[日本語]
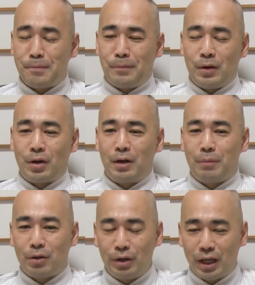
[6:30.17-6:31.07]
日本が立
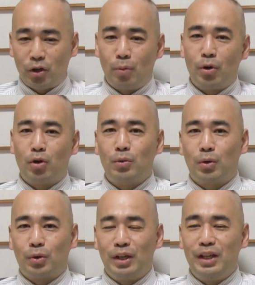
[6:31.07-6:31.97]
派な国だと思い込む
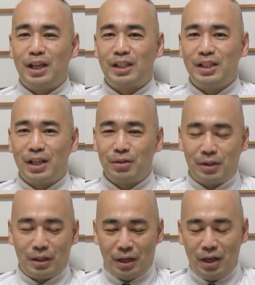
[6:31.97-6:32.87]
ことで癒しになるん
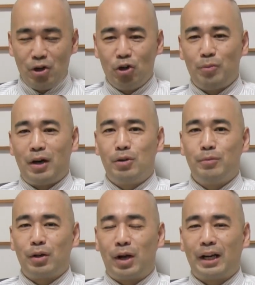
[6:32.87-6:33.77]
だね、不満、不
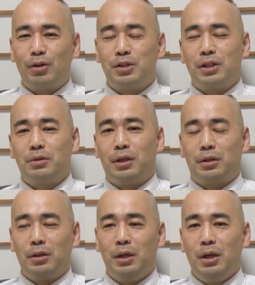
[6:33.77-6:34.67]
満のはけ口になるん
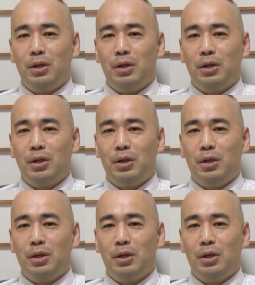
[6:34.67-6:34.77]
だって、